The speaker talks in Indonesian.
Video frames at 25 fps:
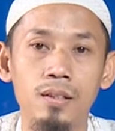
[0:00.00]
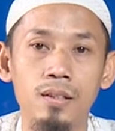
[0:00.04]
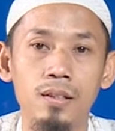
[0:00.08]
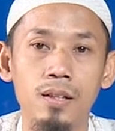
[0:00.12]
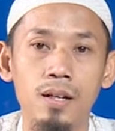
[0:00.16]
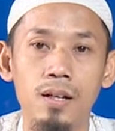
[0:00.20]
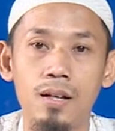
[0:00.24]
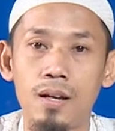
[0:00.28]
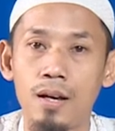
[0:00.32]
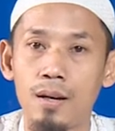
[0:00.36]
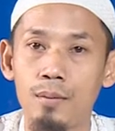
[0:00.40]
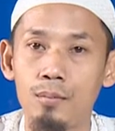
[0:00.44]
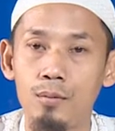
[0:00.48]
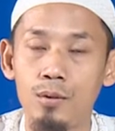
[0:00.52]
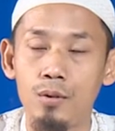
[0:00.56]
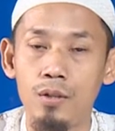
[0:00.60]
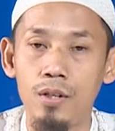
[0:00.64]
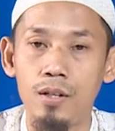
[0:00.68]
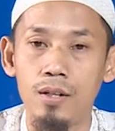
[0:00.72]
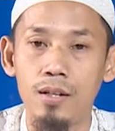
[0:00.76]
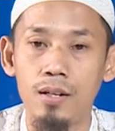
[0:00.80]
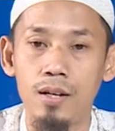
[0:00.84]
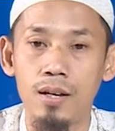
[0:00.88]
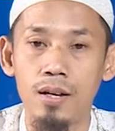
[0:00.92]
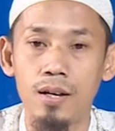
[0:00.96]

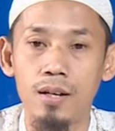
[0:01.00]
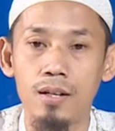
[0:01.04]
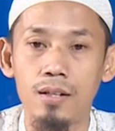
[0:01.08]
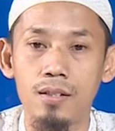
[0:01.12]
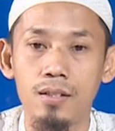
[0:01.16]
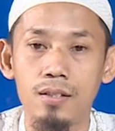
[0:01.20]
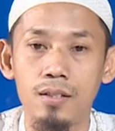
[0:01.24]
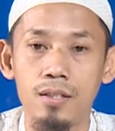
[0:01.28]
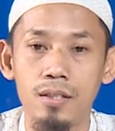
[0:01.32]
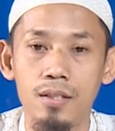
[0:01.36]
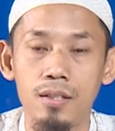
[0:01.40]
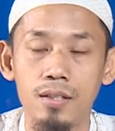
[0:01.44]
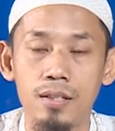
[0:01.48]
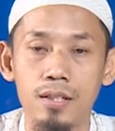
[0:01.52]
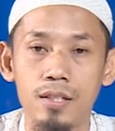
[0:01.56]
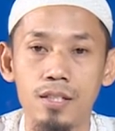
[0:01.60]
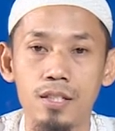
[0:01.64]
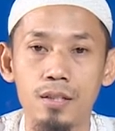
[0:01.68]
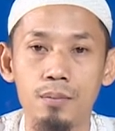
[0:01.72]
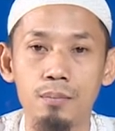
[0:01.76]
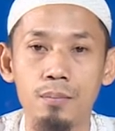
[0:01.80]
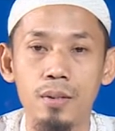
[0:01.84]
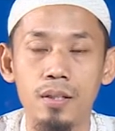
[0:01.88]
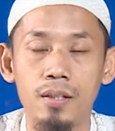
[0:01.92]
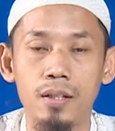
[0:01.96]
Alhamdulillah di
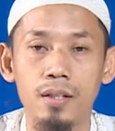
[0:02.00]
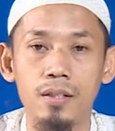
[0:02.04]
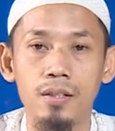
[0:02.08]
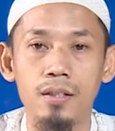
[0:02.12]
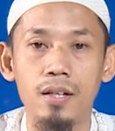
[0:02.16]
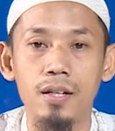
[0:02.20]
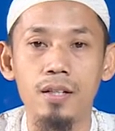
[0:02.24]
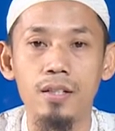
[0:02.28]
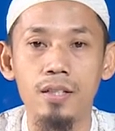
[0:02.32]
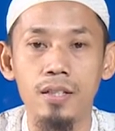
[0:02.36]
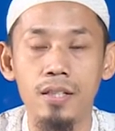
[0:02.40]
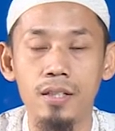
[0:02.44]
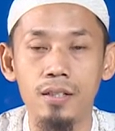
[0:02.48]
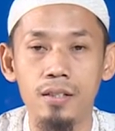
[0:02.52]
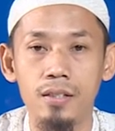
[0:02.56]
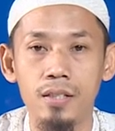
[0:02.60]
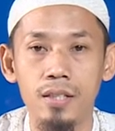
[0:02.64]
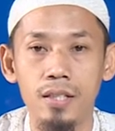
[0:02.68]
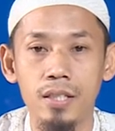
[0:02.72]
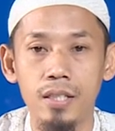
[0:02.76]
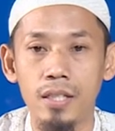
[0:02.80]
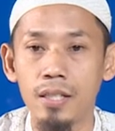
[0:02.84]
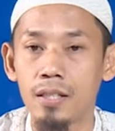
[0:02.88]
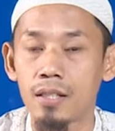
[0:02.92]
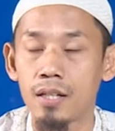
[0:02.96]
kesempatan kali
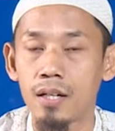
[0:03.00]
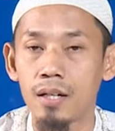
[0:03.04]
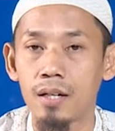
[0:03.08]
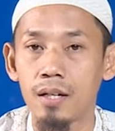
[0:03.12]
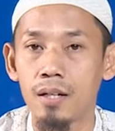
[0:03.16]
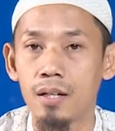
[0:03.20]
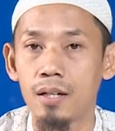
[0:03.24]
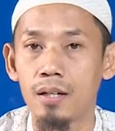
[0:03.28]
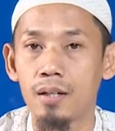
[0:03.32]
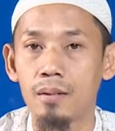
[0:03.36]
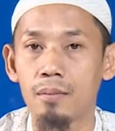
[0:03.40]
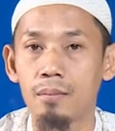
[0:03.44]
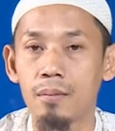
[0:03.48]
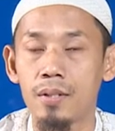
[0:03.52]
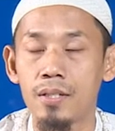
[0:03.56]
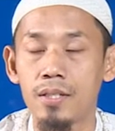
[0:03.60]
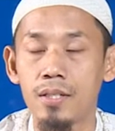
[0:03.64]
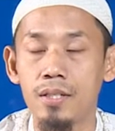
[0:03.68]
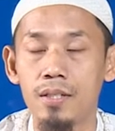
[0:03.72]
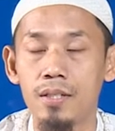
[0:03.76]
ini kita masih